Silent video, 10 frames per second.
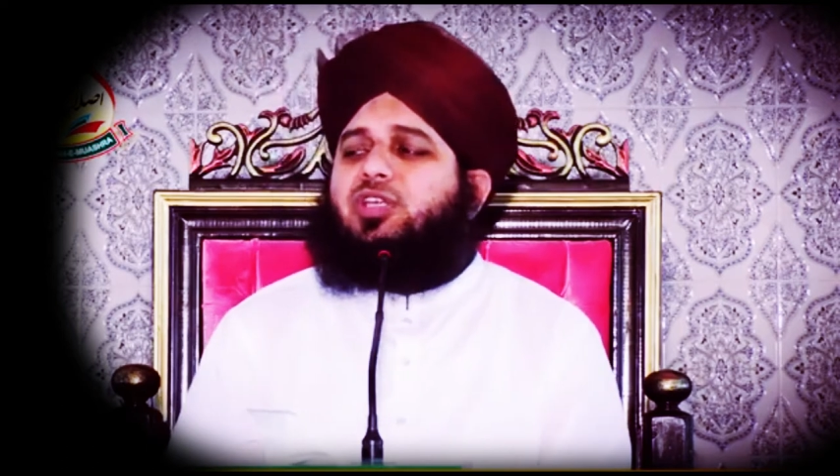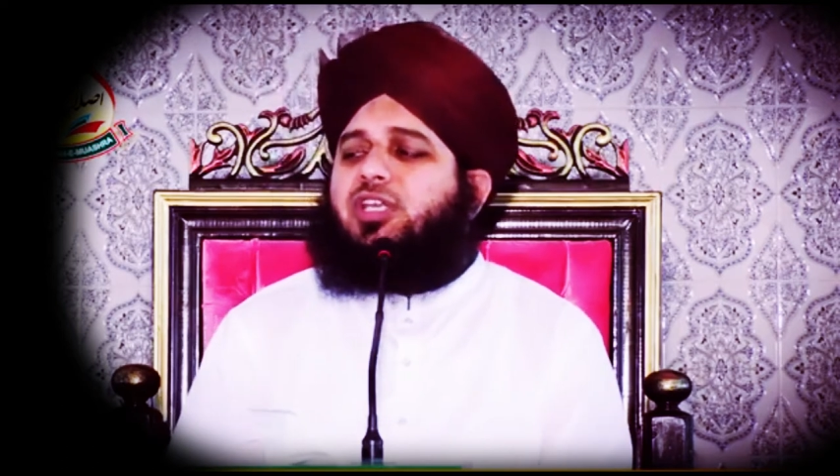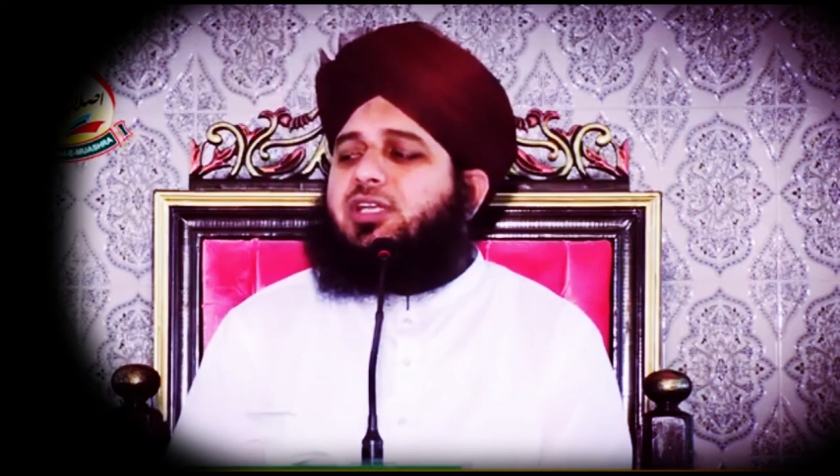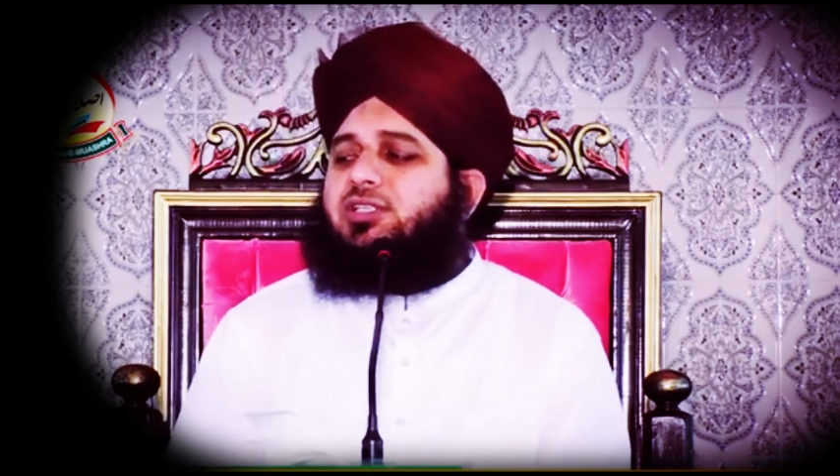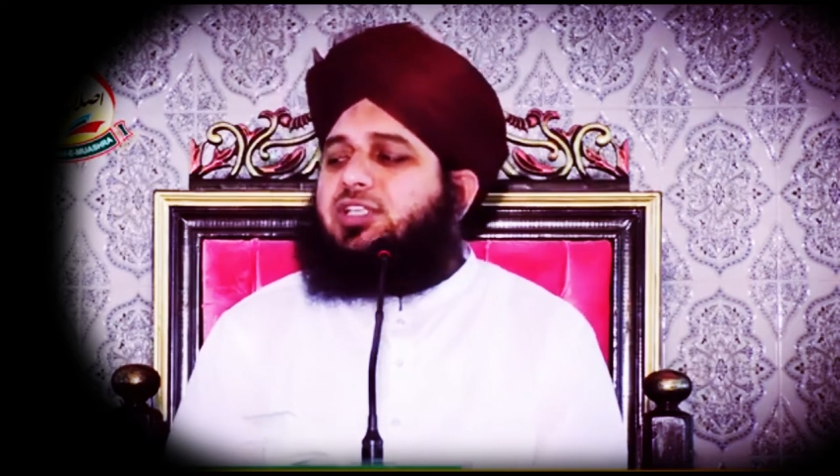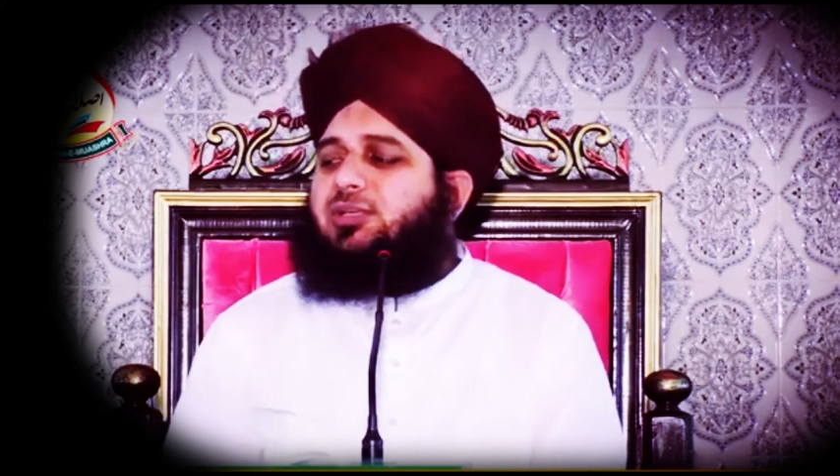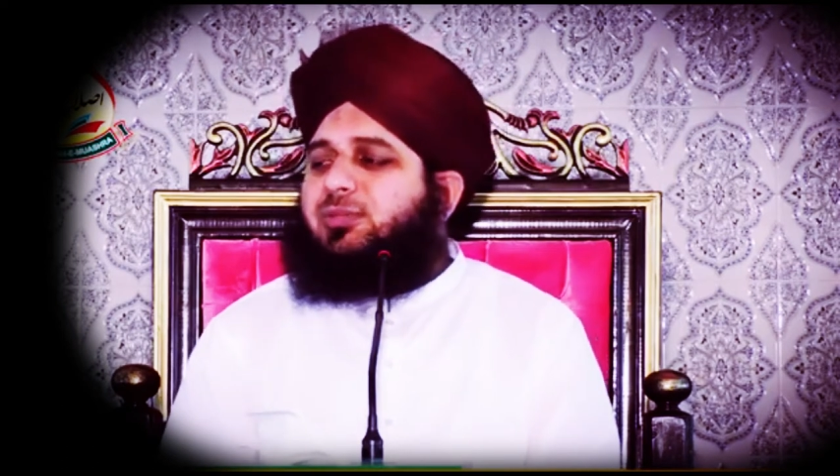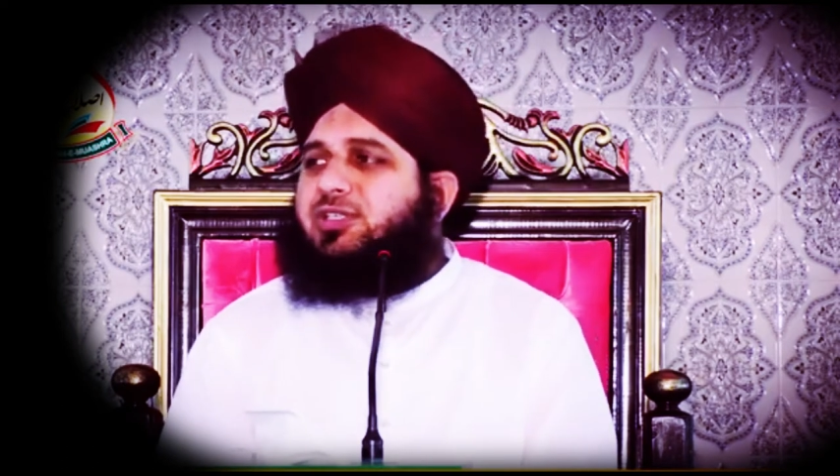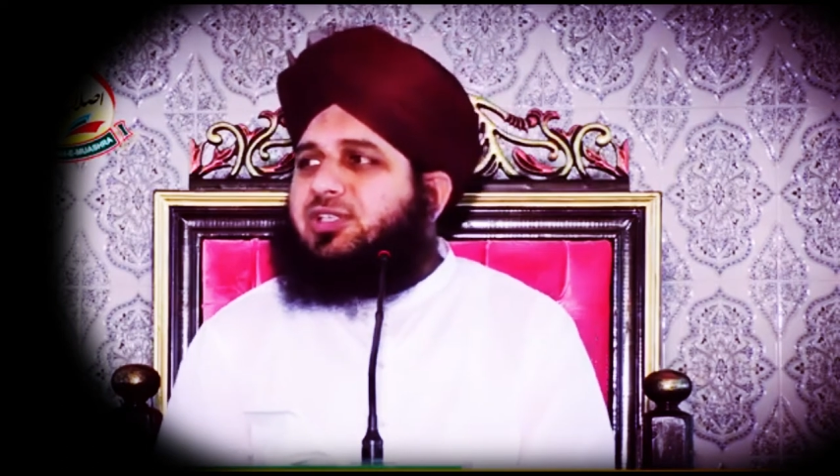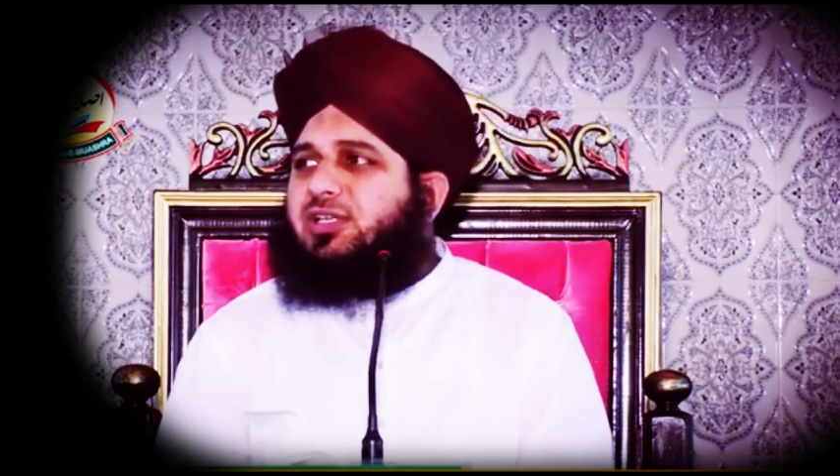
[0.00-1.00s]
उसने एक
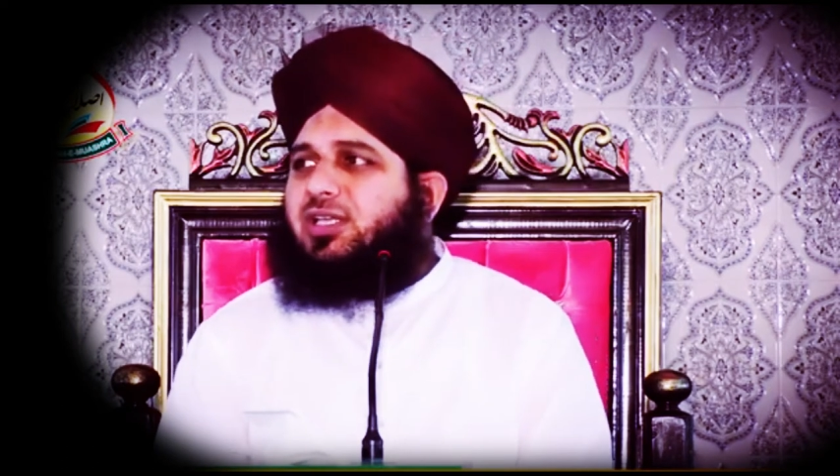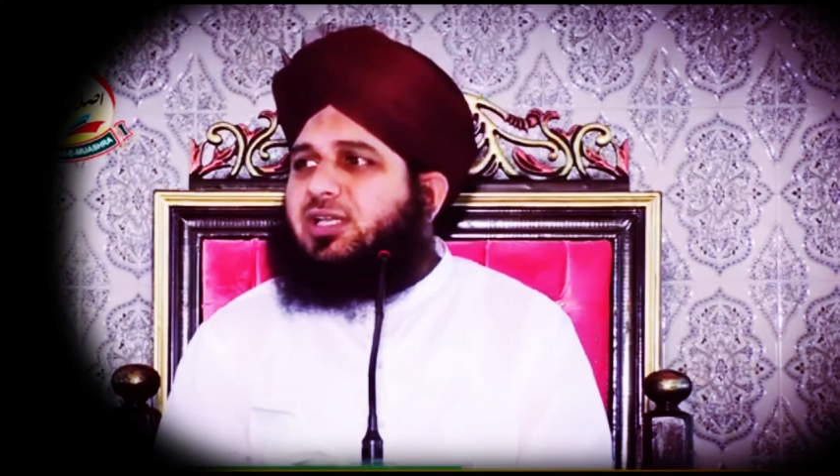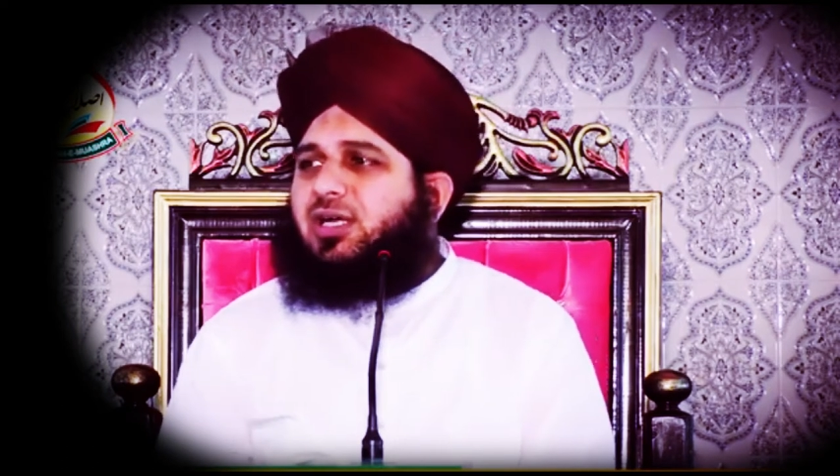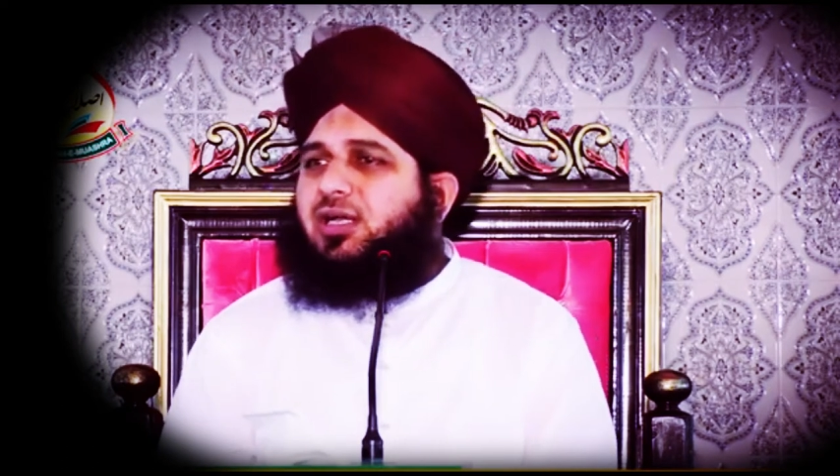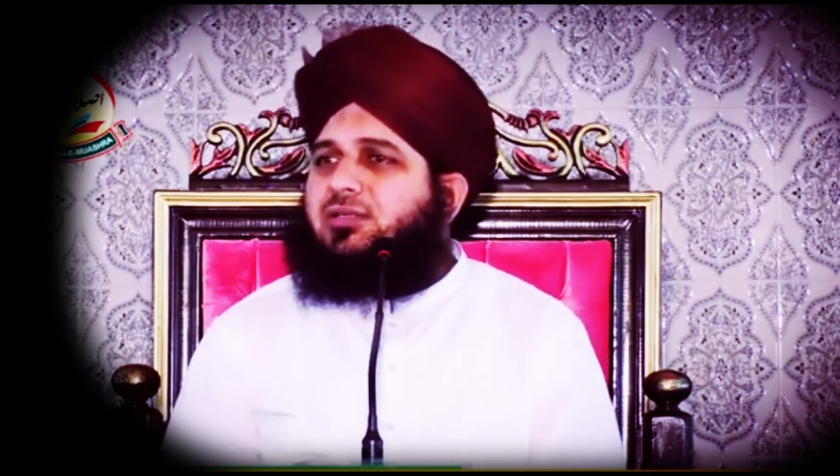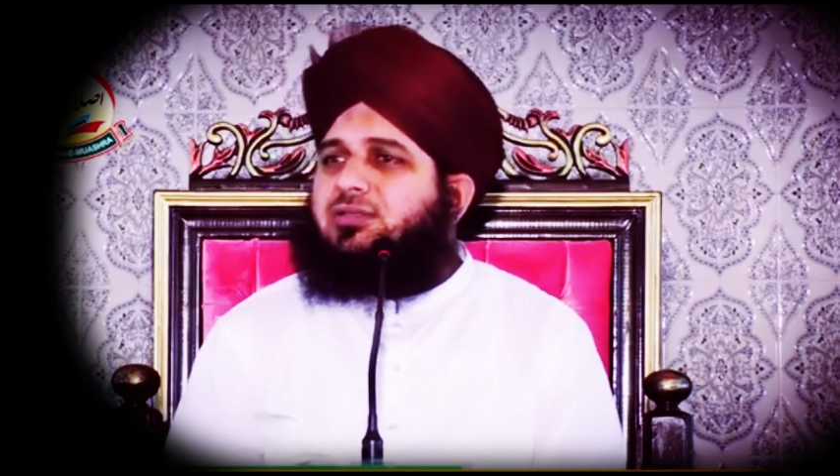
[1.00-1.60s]
अजीब मंजर देखा